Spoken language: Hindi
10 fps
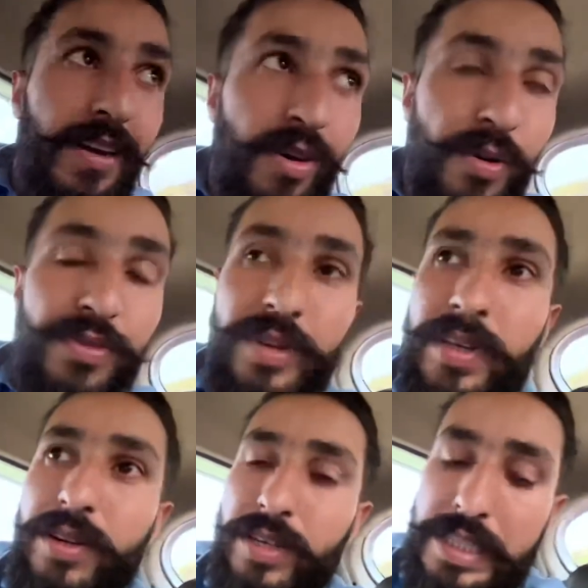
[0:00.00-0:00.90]

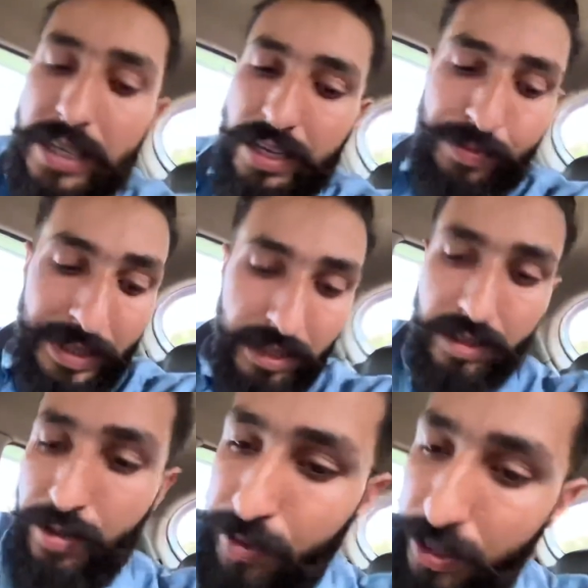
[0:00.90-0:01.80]
कॉफ़ी और साथ में
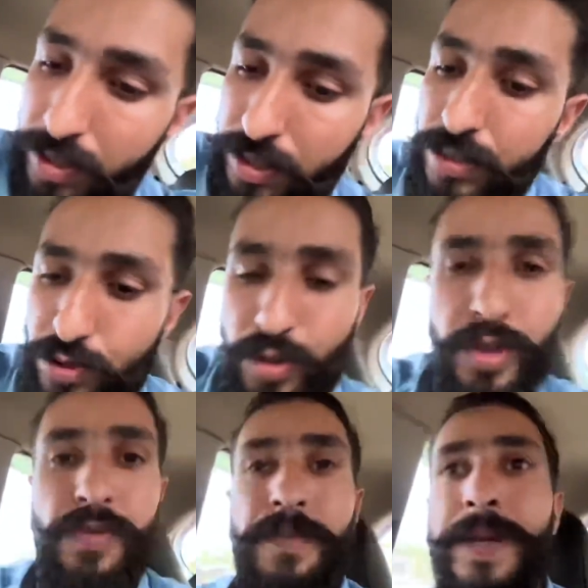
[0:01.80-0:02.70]
देखते हैं भाई जो
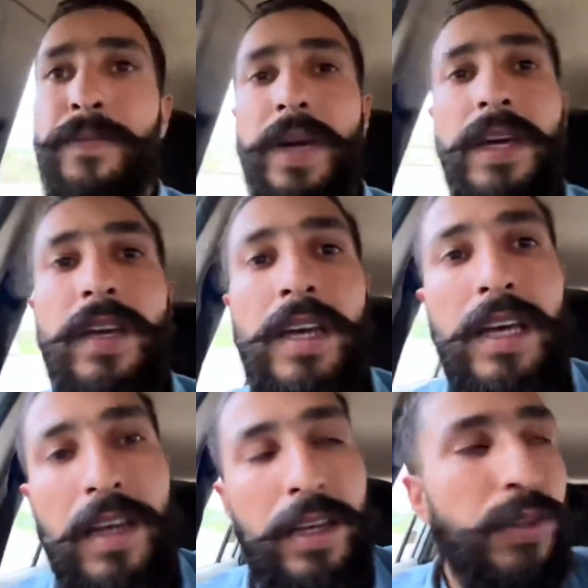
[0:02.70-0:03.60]
कुछ भी मिल पाए
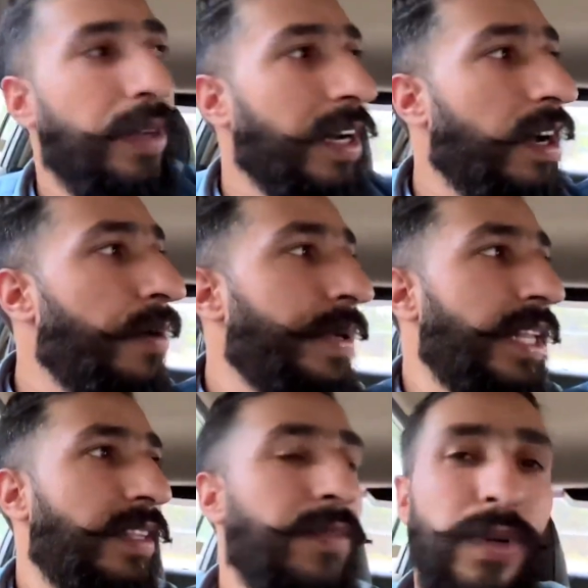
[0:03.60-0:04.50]
थोड़ा खा पी
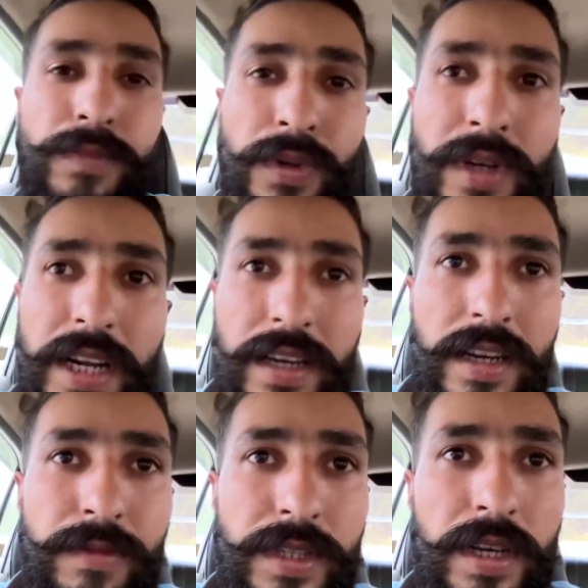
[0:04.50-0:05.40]
लेते हैं बहुत भूख लग रही है मुझे